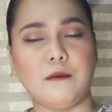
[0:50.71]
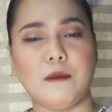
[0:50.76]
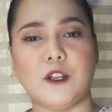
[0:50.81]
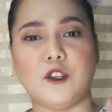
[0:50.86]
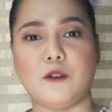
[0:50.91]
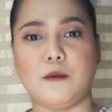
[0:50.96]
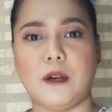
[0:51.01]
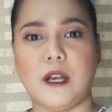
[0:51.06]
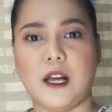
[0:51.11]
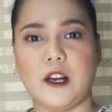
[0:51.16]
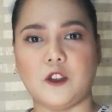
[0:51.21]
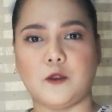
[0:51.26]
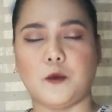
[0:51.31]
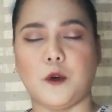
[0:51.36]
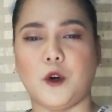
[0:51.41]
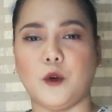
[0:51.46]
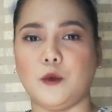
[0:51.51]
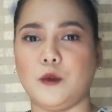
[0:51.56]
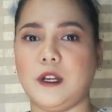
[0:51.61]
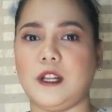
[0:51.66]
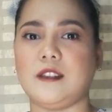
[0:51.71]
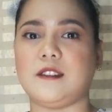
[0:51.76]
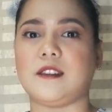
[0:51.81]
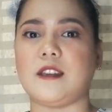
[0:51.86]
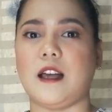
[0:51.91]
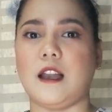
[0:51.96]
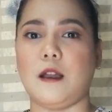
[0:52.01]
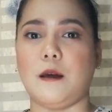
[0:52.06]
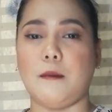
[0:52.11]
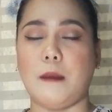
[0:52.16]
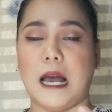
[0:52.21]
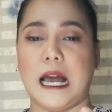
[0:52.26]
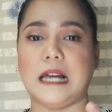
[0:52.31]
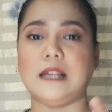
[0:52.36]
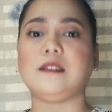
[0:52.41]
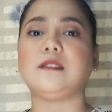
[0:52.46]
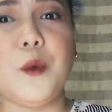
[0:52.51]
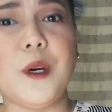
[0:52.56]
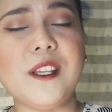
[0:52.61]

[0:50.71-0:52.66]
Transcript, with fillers: Medyo malakas po ang ulan sa labas.